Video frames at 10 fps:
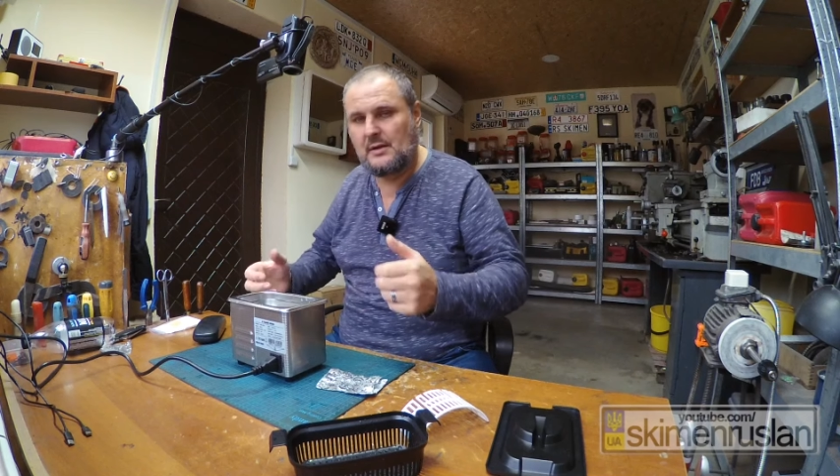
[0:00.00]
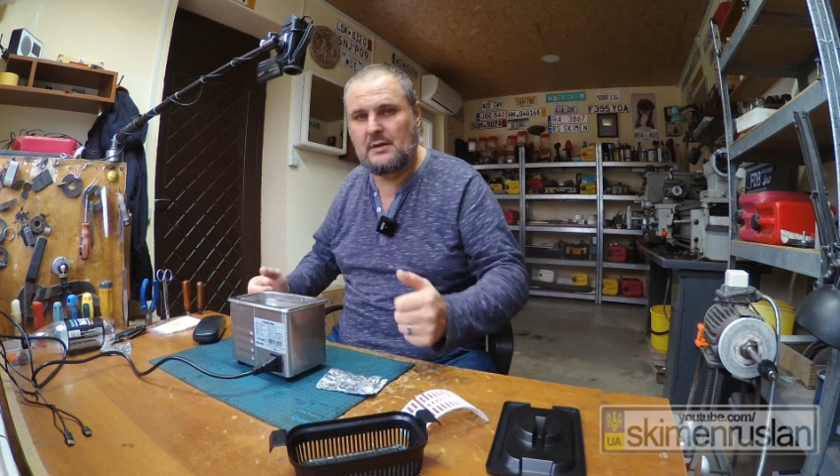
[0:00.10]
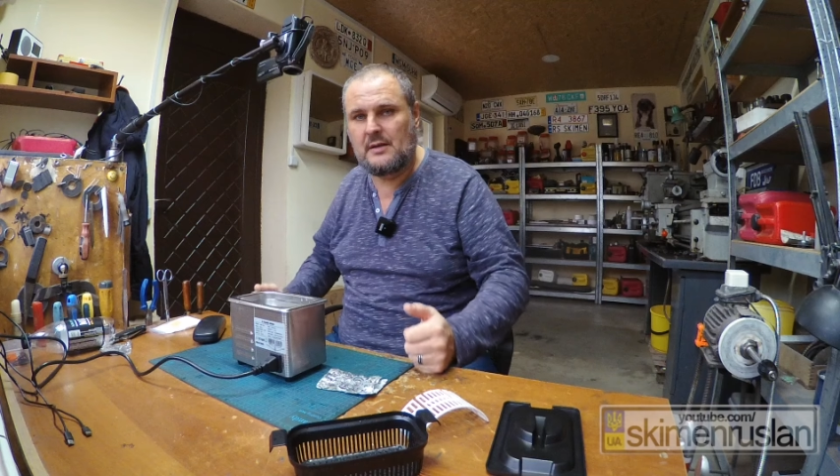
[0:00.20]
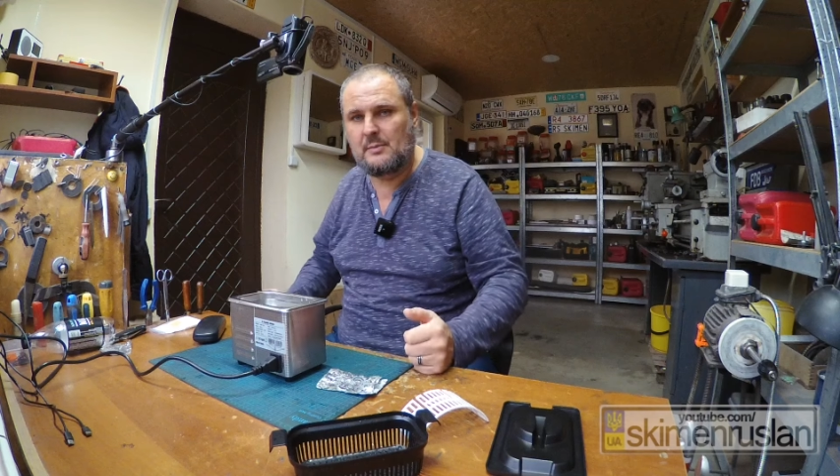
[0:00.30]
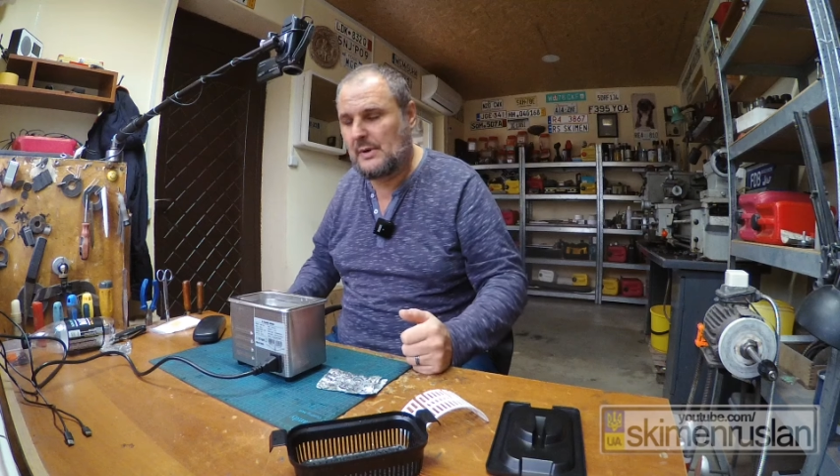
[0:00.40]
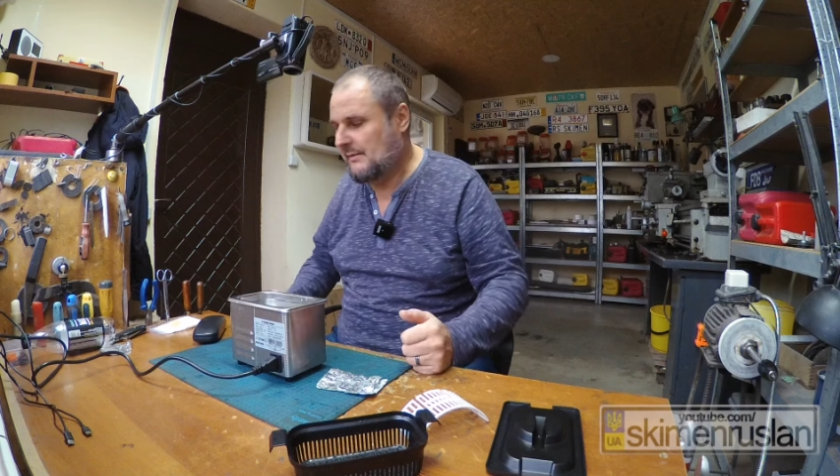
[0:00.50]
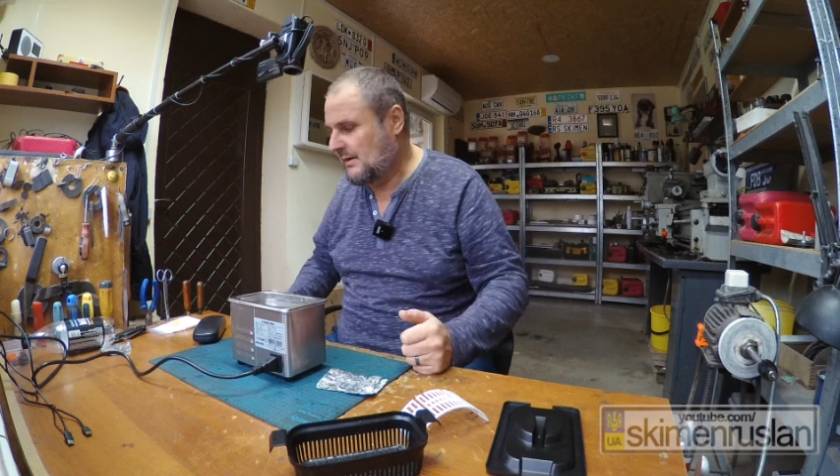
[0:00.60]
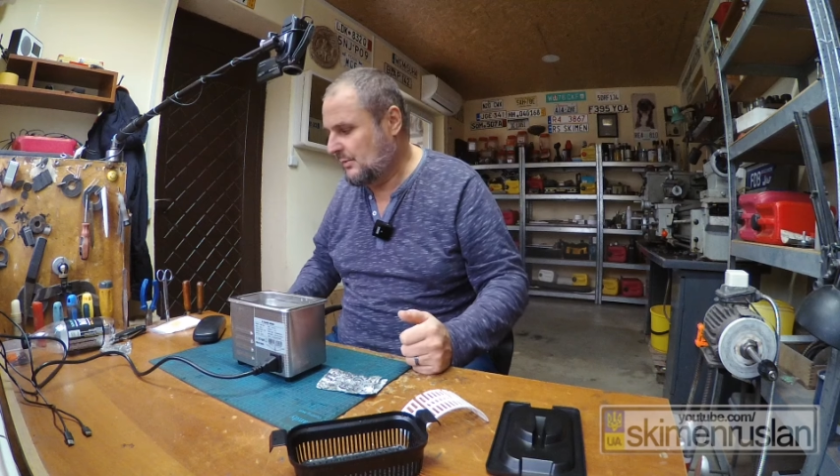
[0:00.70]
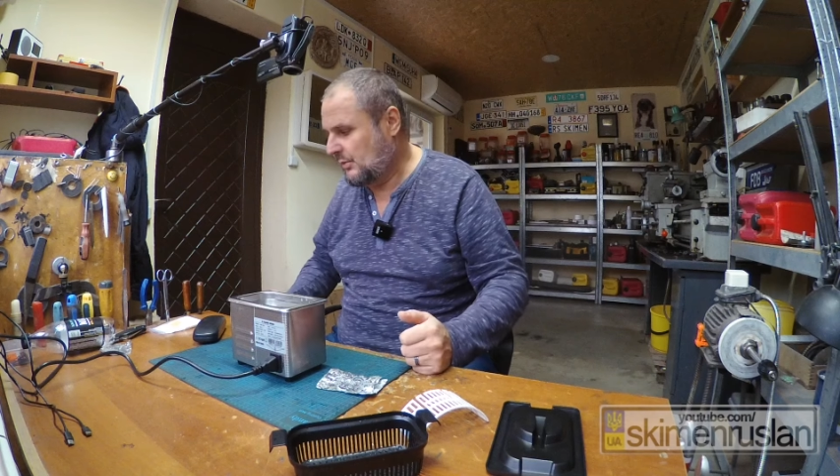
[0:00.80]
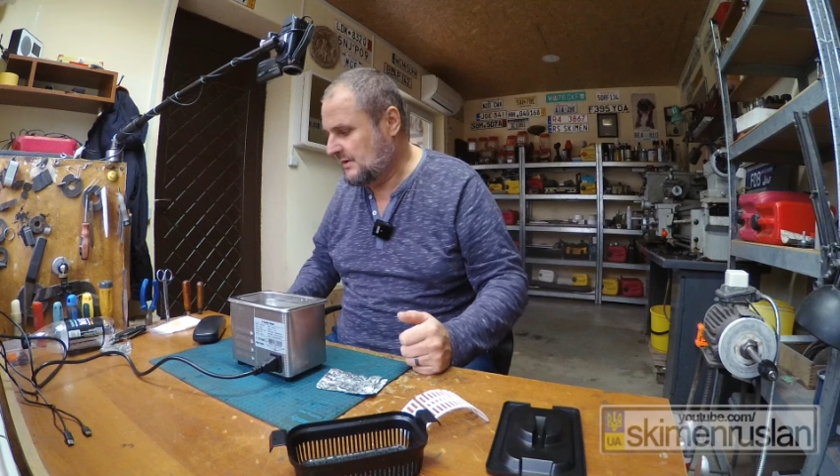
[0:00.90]
ей
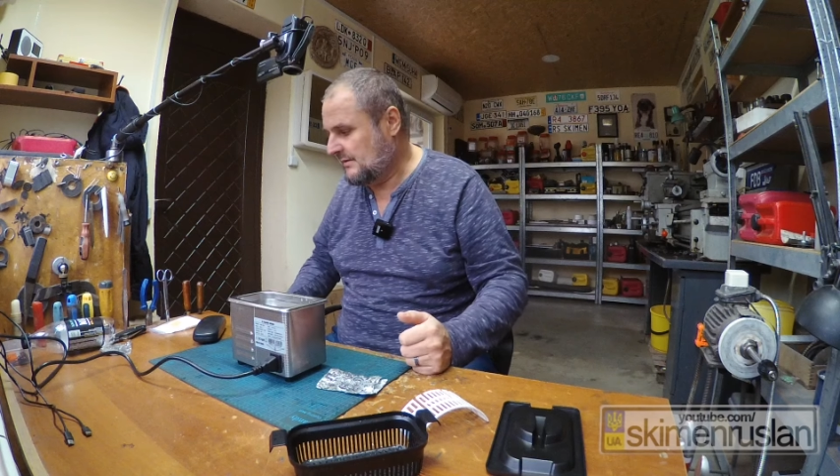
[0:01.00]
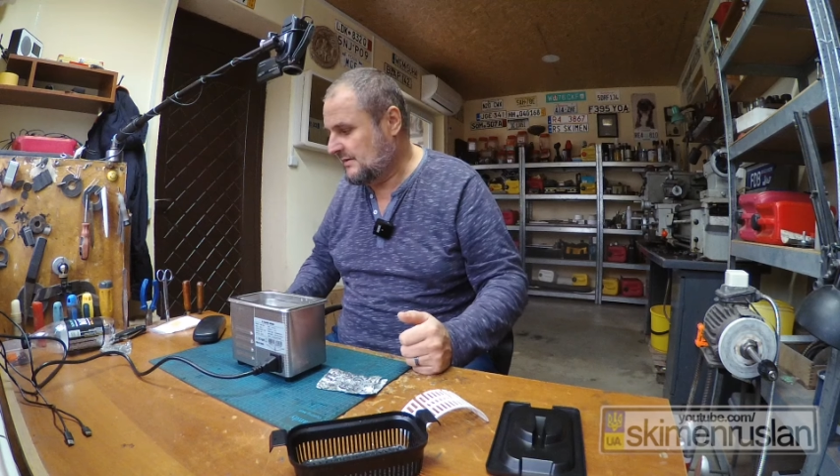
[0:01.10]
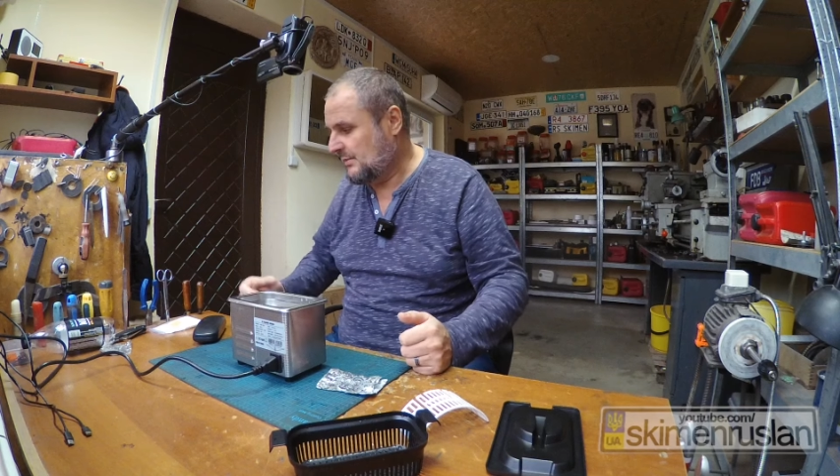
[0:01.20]
правильно пользоваться,